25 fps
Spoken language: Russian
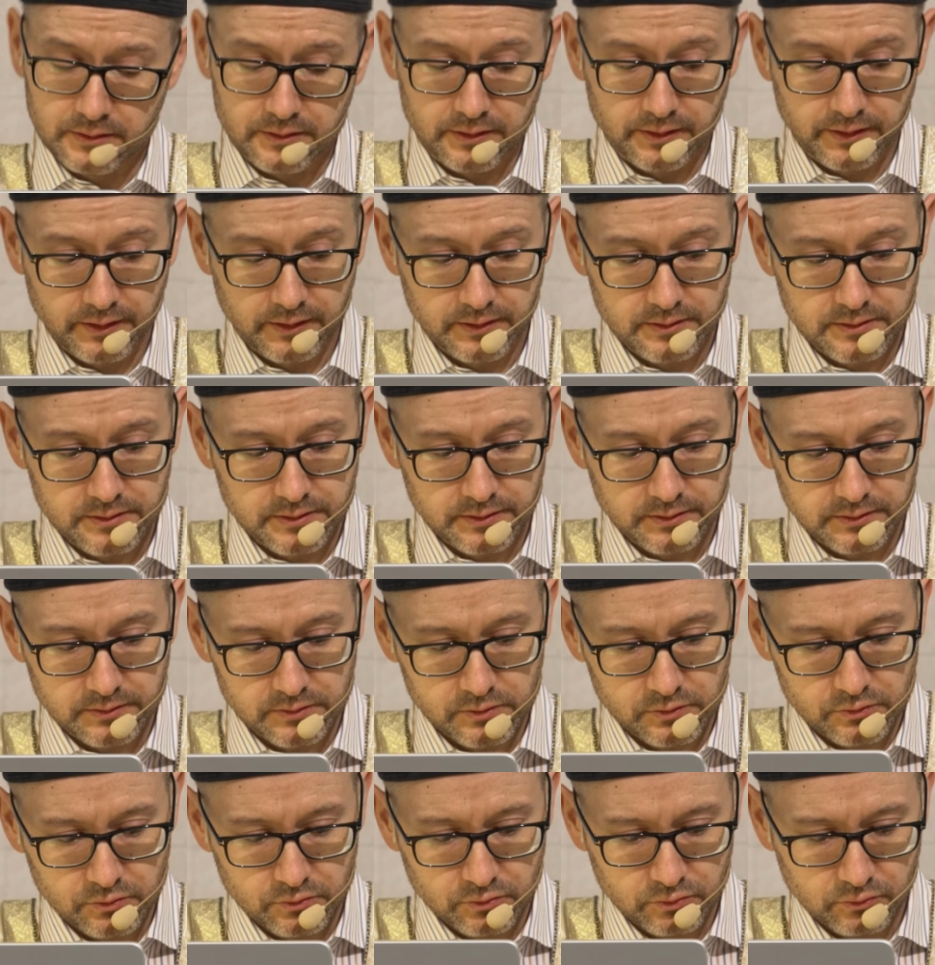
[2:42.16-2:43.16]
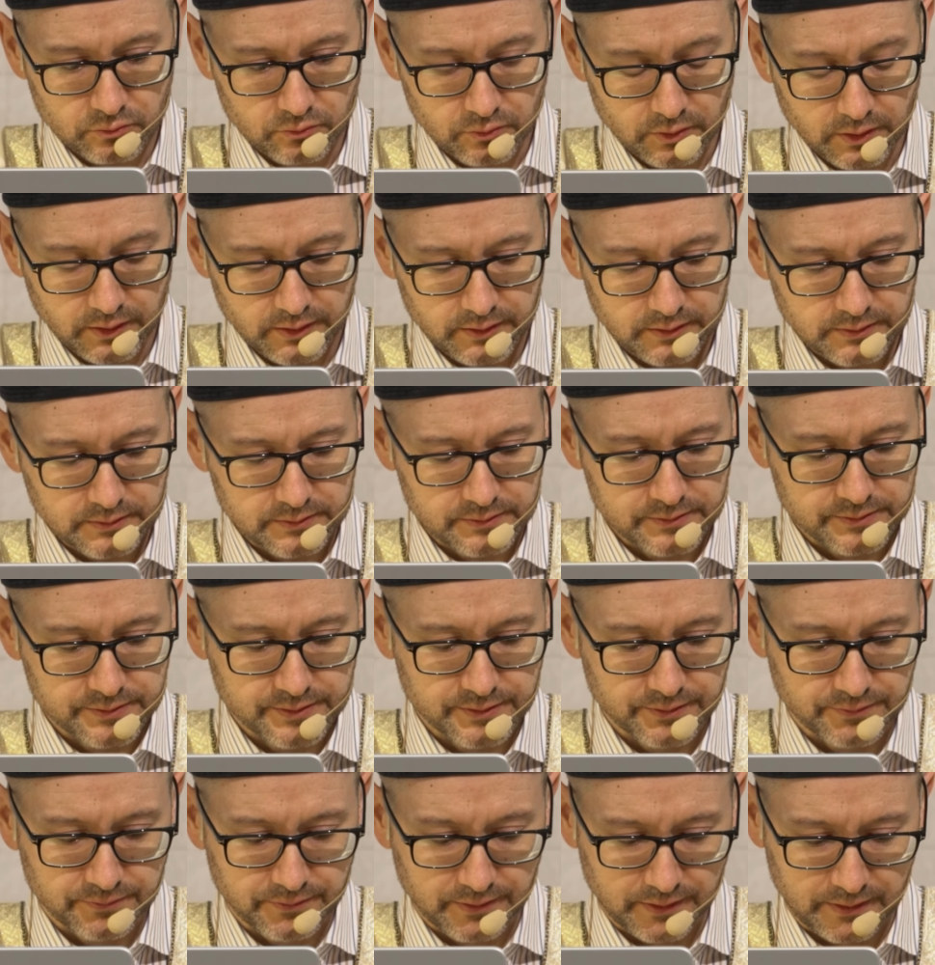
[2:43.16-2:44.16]
Третья сура,
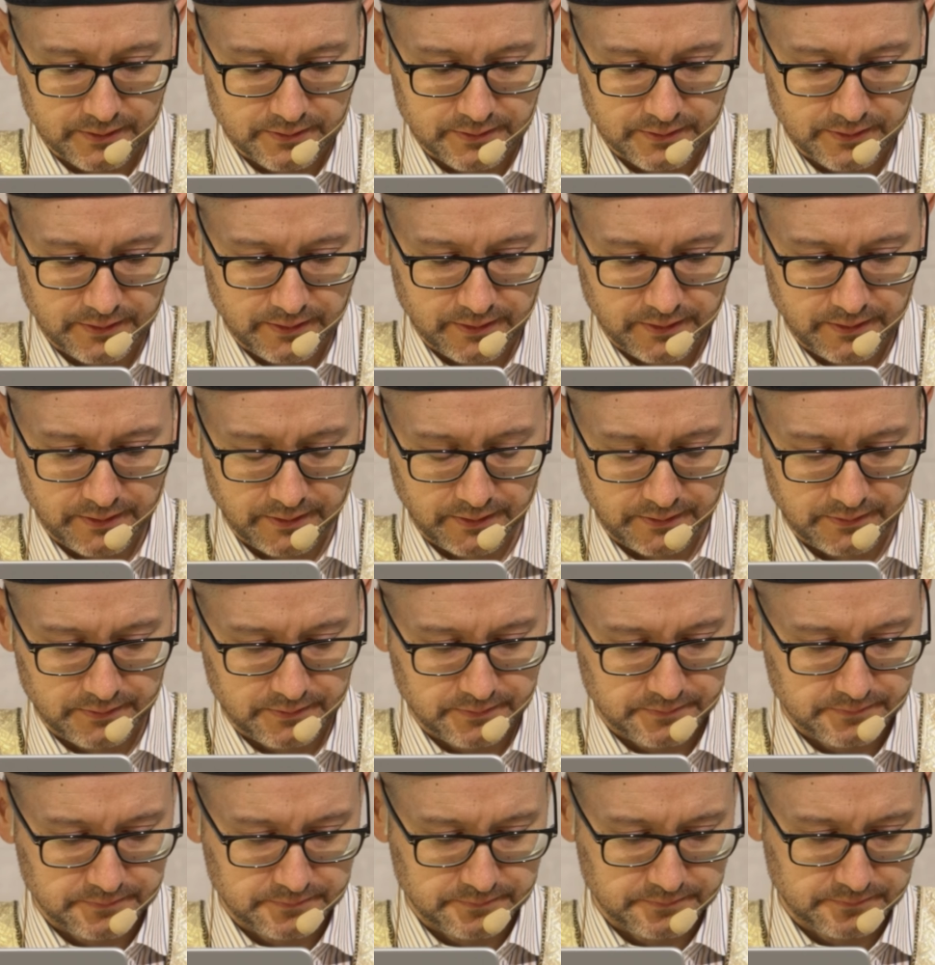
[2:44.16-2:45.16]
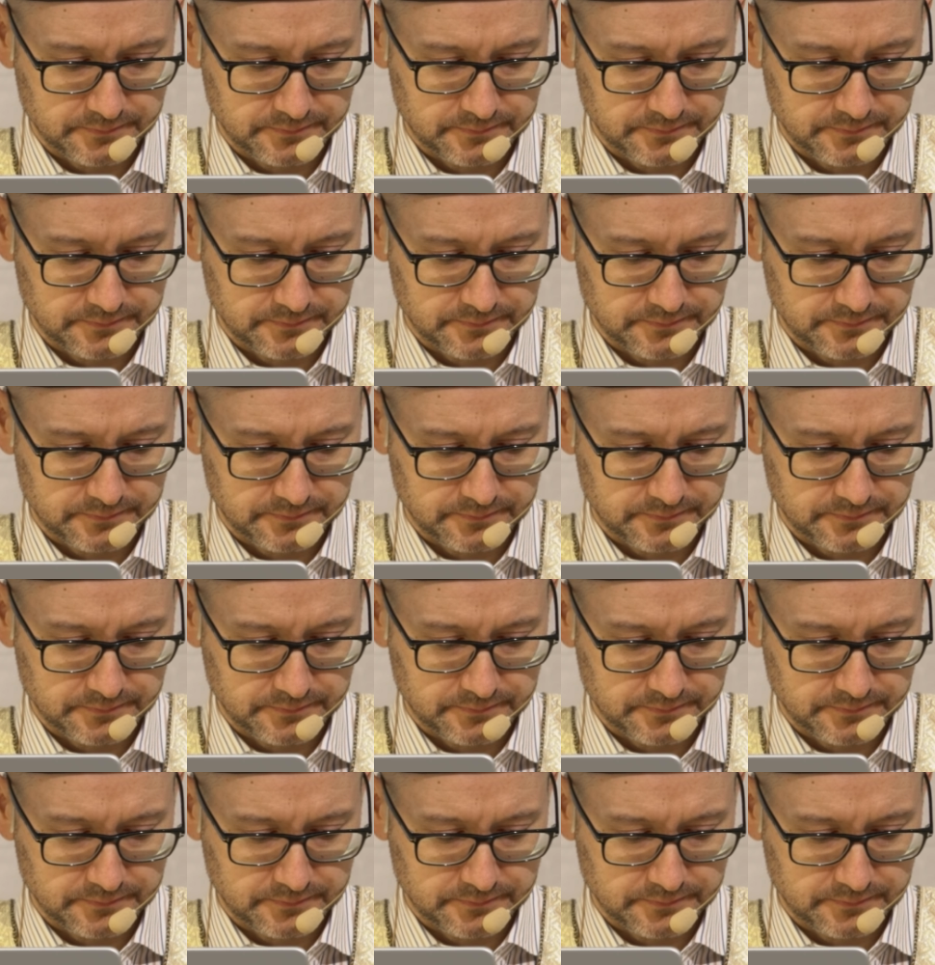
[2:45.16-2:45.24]
девятый аят.